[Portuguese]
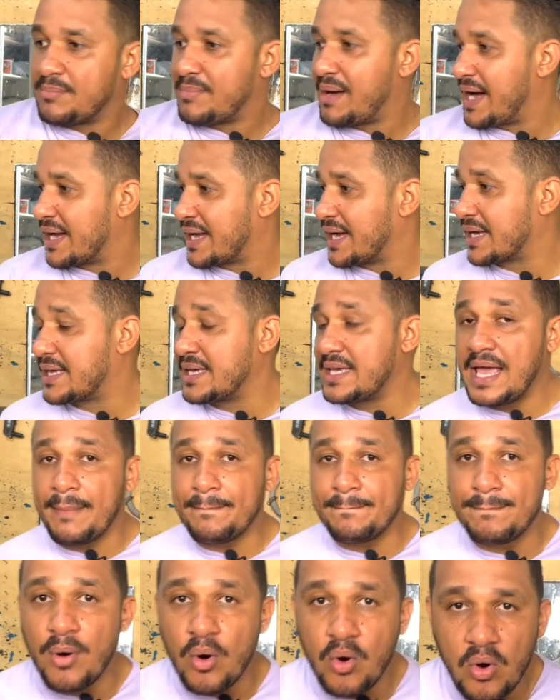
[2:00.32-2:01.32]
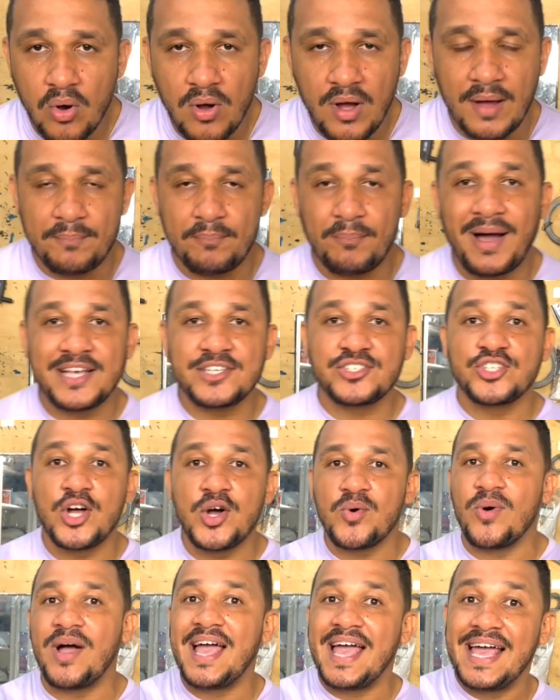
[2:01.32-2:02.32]
marca aqui é boa, mas
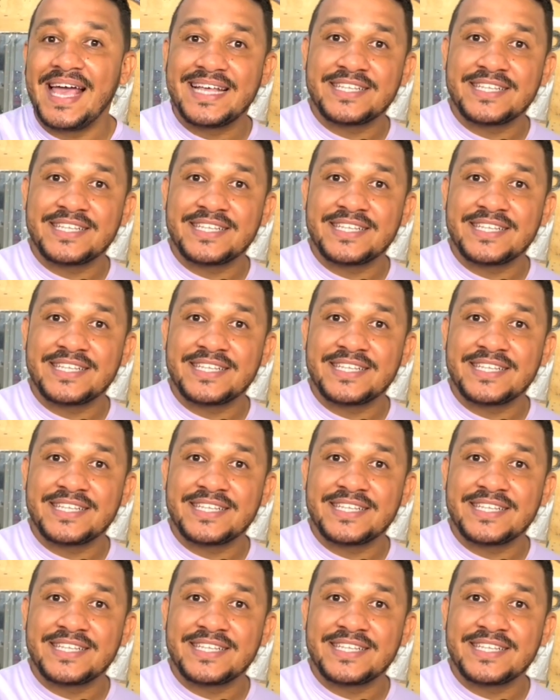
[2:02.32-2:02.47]
não é,